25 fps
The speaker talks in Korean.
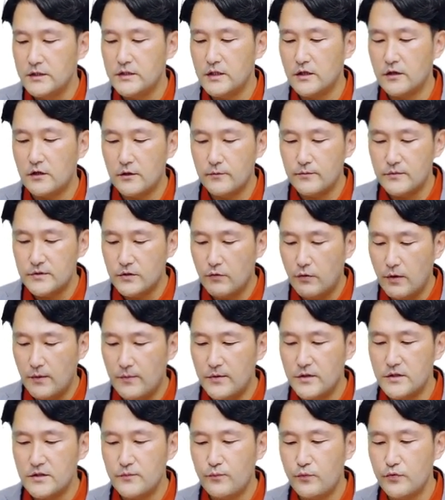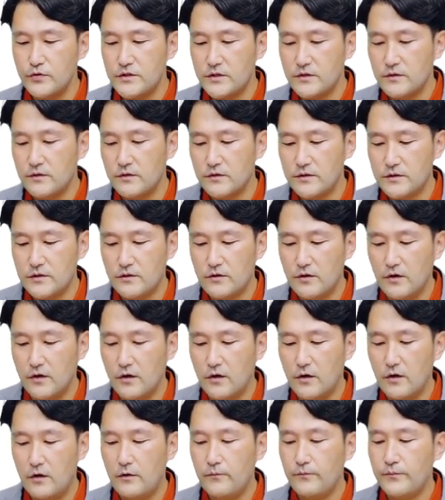자 그럼 이제 화면에서 보시는
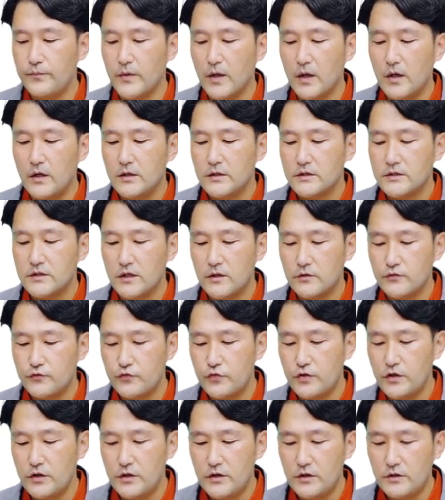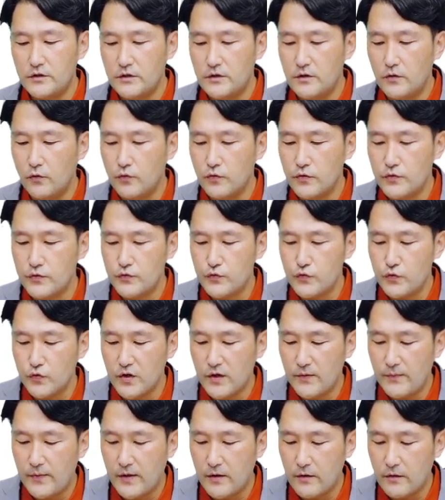것처럼 자 수익을
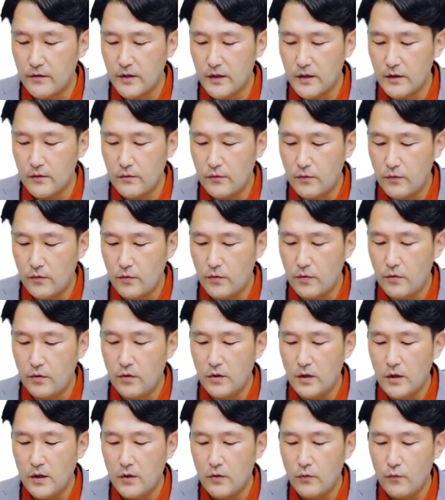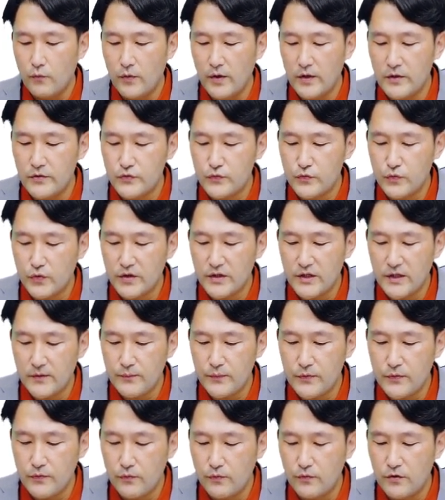오른쪽에 배열하고 왼쪽에다
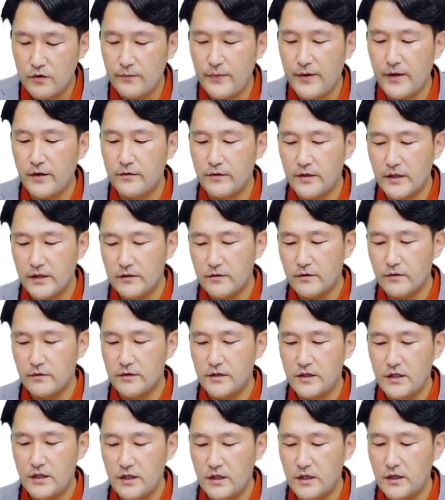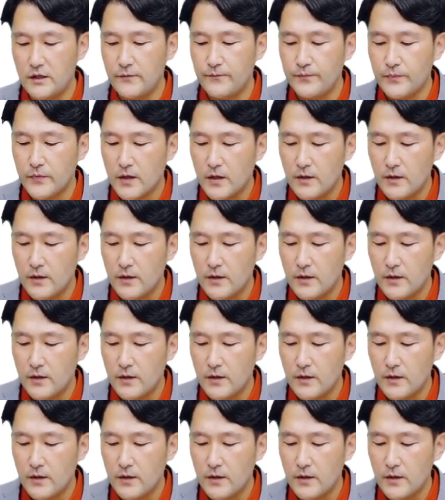비용을 배열했더니